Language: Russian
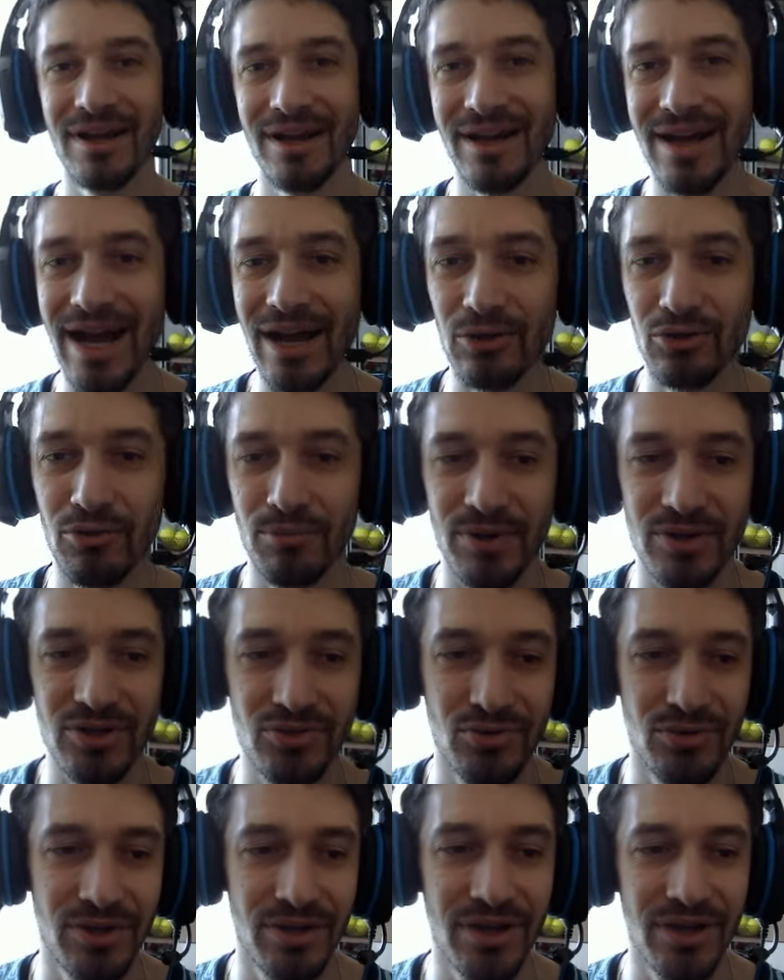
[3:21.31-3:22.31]
карту, по
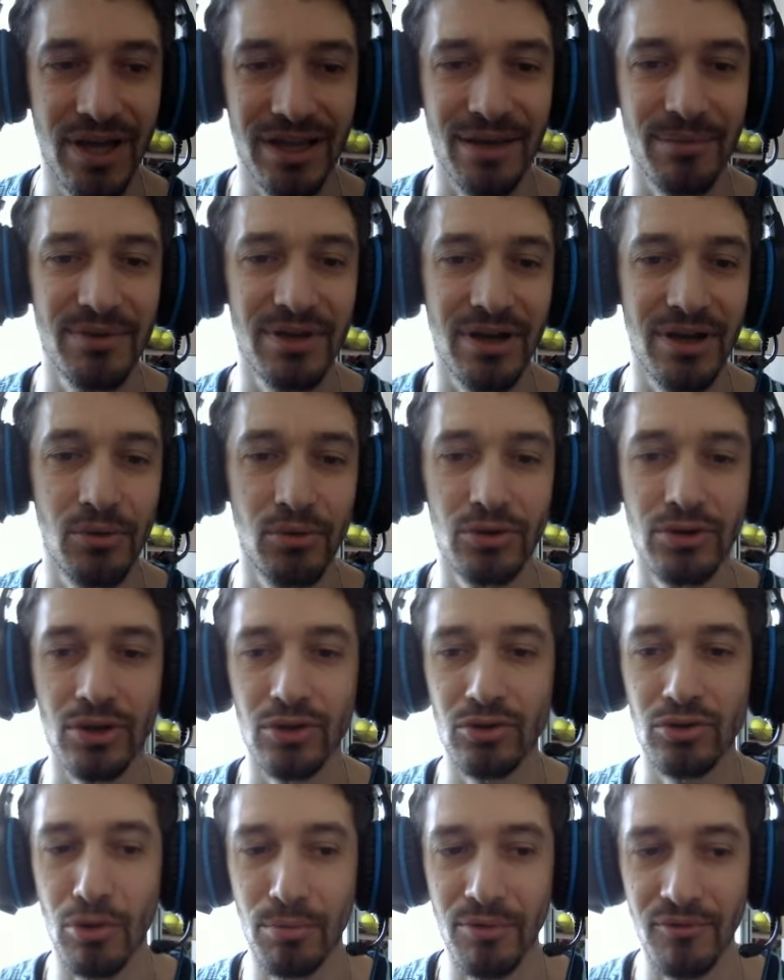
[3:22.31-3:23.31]
сути сути, да, там не какую-то
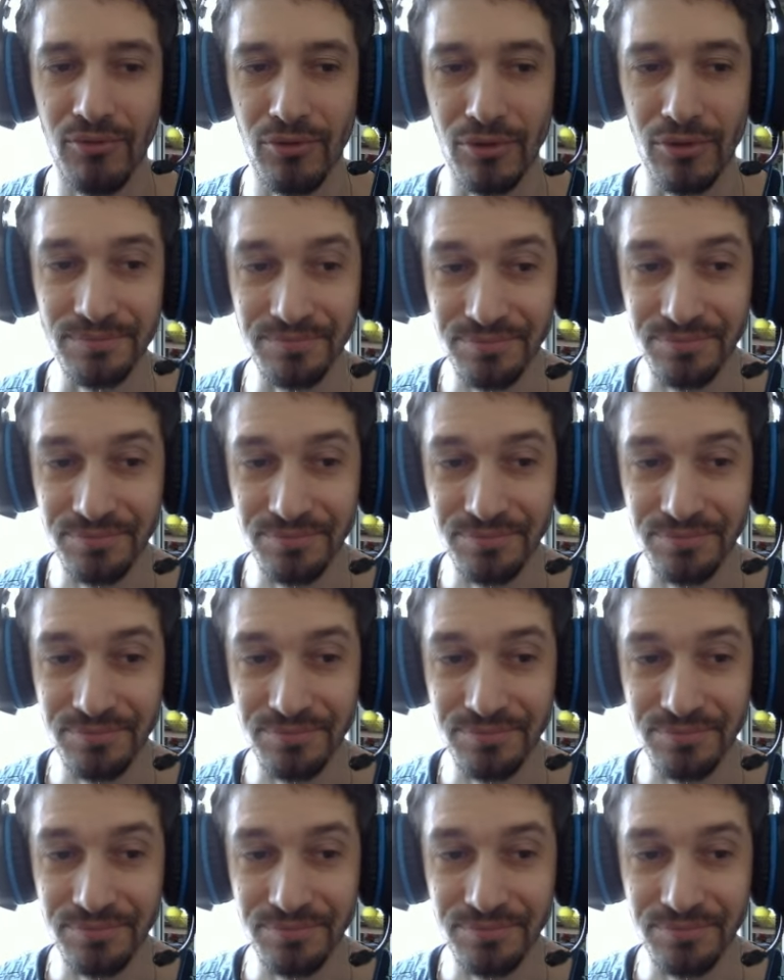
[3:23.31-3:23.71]
топовую.